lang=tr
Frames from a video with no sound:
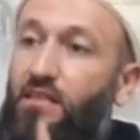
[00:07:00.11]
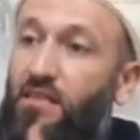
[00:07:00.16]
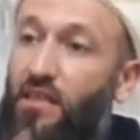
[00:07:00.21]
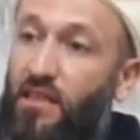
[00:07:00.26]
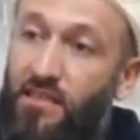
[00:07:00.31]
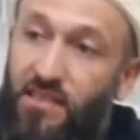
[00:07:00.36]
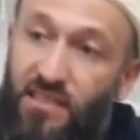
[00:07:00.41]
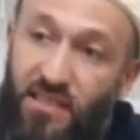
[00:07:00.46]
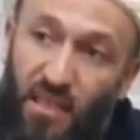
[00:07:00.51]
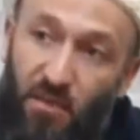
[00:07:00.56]

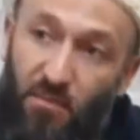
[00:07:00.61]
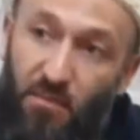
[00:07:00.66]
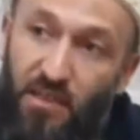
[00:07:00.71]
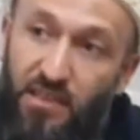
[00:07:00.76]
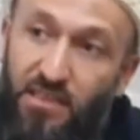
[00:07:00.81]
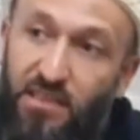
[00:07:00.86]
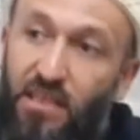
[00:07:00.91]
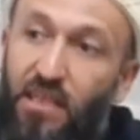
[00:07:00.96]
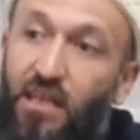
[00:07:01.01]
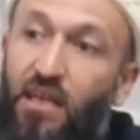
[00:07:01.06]
yatsı
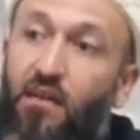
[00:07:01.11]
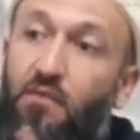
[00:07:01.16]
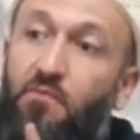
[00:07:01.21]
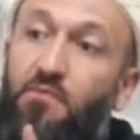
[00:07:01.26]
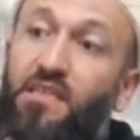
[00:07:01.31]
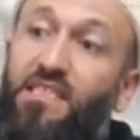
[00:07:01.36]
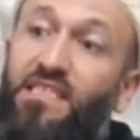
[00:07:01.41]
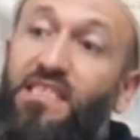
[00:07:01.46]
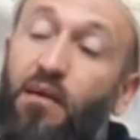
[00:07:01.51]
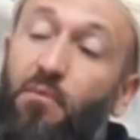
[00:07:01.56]
namazına
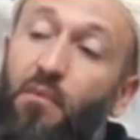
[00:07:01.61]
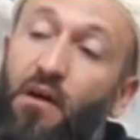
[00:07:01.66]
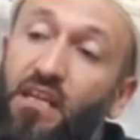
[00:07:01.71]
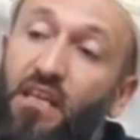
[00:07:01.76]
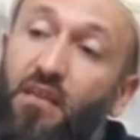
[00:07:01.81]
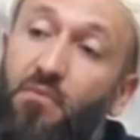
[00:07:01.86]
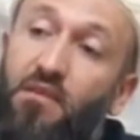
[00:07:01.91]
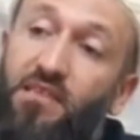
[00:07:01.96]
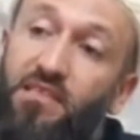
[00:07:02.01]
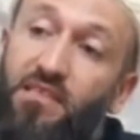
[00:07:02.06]
bir de sabah
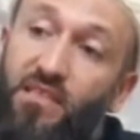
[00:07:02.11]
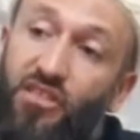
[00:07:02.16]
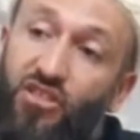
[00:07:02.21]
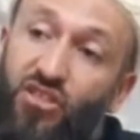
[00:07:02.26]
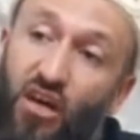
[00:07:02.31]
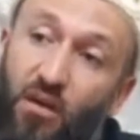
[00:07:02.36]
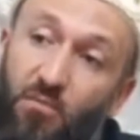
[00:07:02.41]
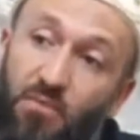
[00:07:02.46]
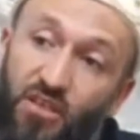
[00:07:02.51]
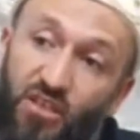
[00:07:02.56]
namazına
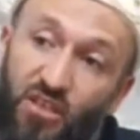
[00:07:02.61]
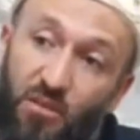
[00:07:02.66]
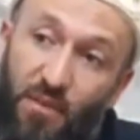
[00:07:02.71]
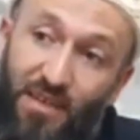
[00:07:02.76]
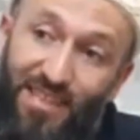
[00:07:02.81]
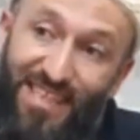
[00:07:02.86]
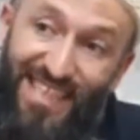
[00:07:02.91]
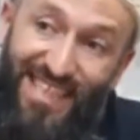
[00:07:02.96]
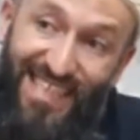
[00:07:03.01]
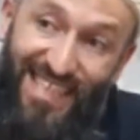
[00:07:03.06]
camiye
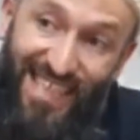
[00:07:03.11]
cemaate